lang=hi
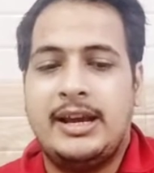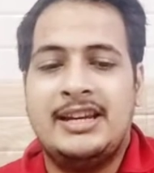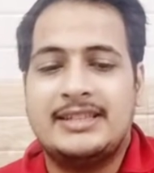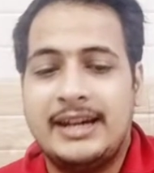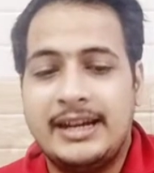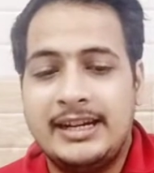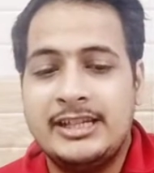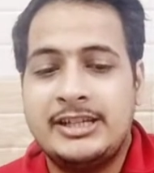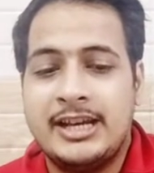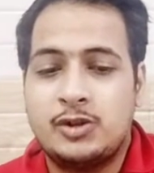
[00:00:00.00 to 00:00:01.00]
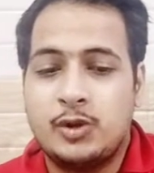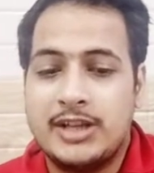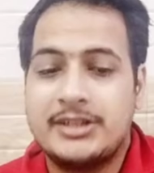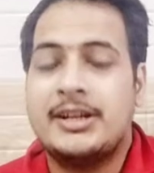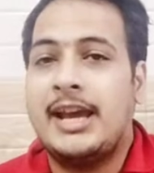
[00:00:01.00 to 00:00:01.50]
एलिसा हेली जेस
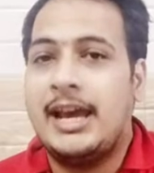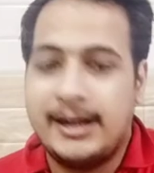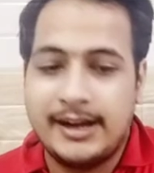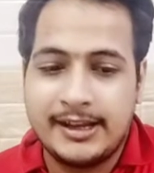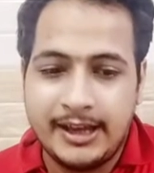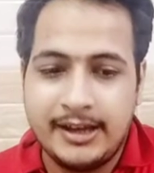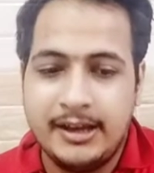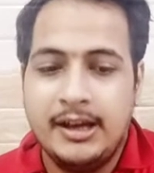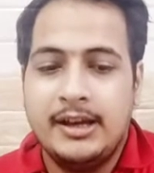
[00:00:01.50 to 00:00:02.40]
जोनासन एलाना किंग